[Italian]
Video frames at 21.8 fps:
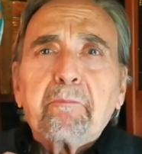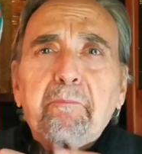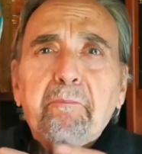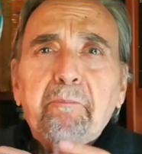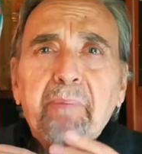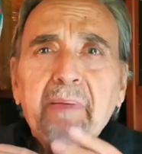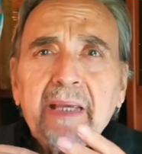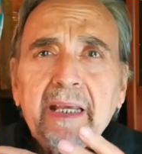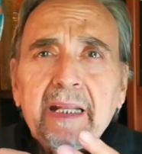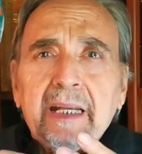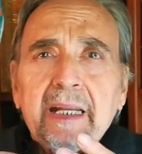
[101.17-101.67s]

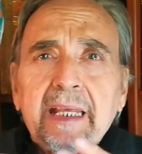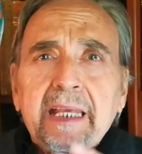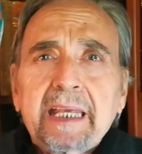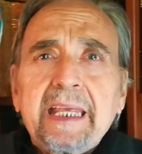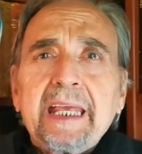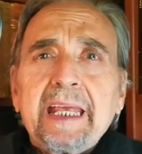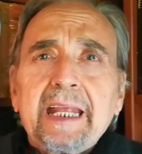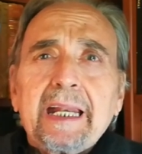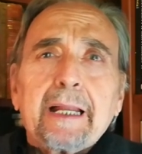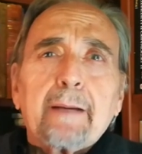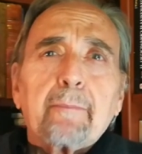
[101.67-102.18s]

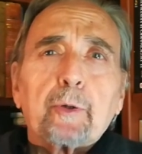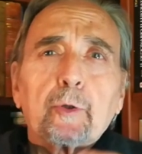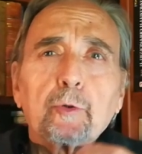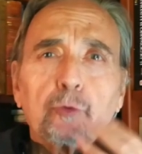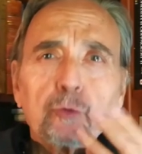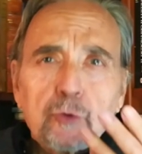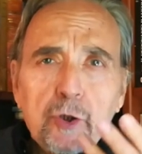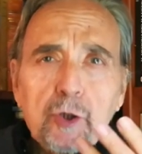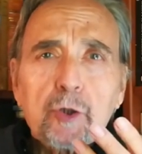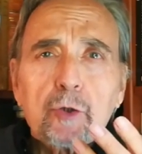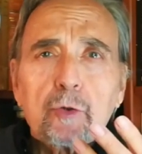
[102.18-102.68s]
perché la
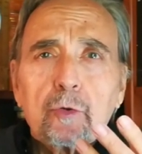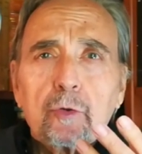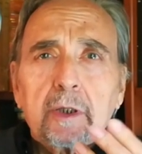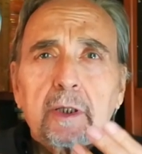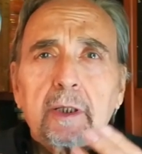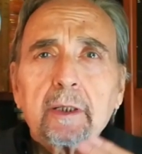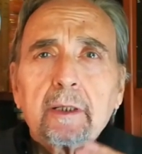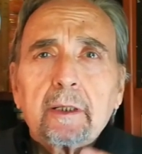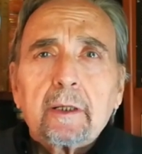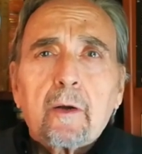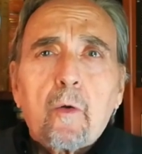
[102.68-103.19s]

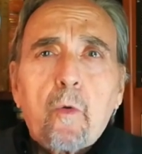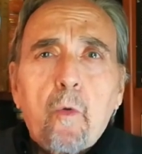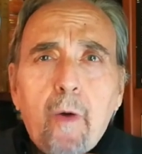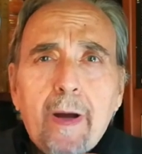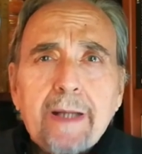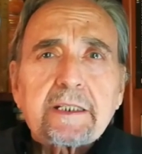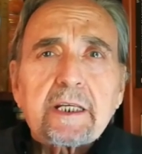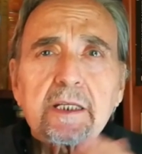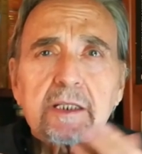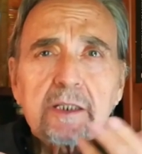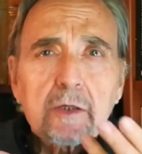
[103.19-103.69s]
produzione
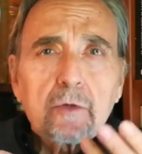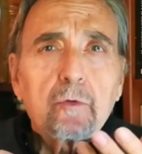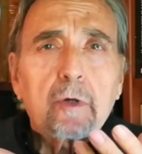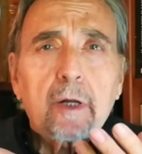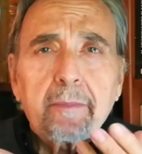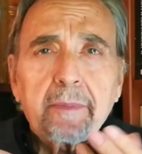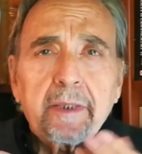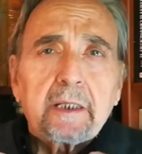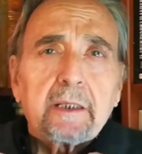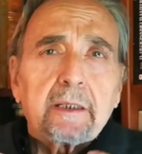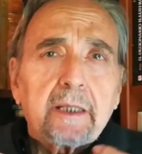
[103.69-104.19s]
quasi
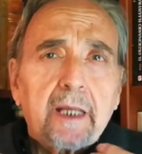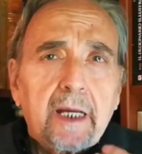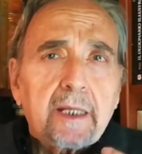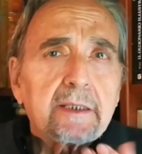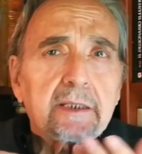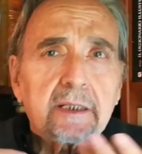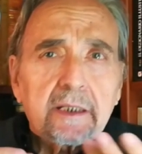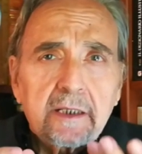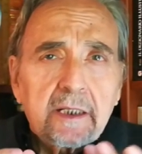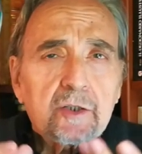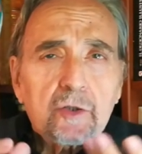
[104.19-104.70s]
sicuramente,
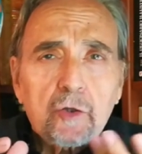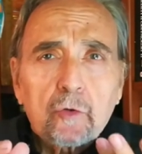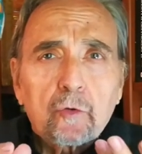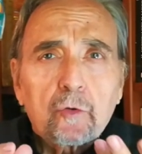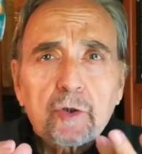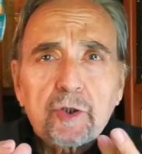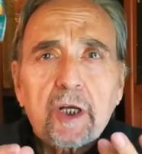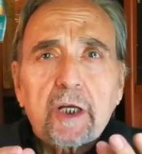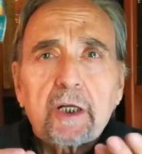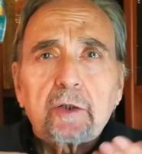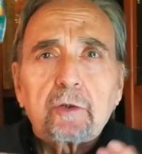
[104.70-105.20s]
anzi ne sono
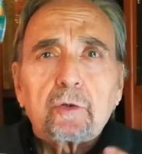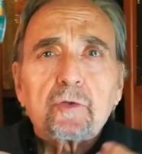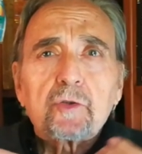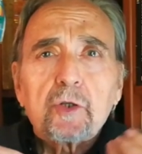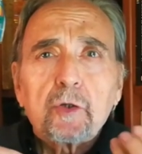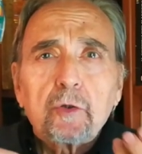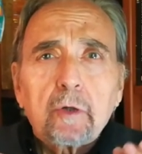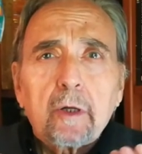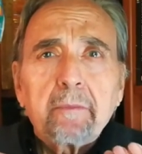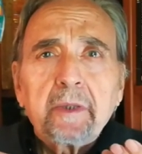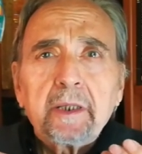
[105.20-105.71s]
certo
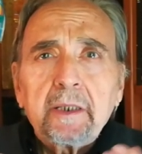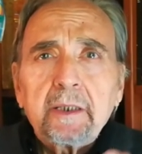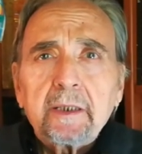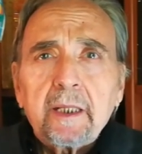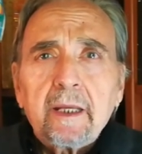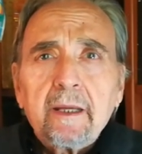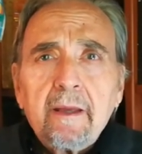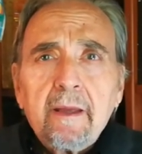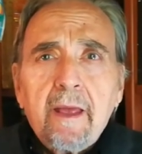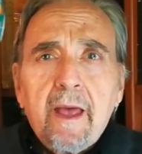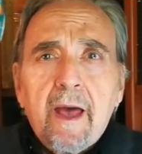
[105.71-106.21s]
sicuramente,